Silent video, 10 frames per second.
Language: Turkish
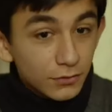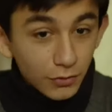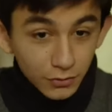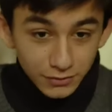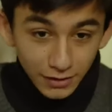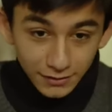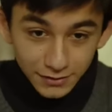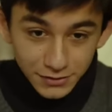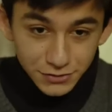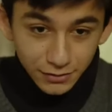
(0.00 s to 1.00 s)
Notlar
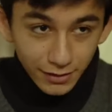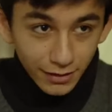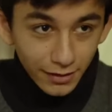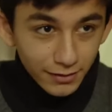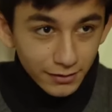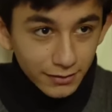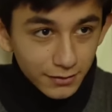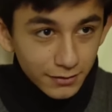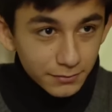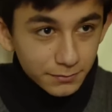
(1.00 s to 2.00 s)
değişiyor ha?
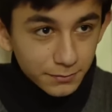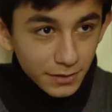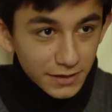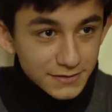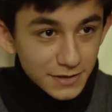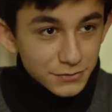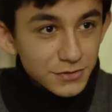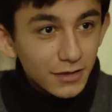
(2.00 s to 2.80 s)
Bak sen şu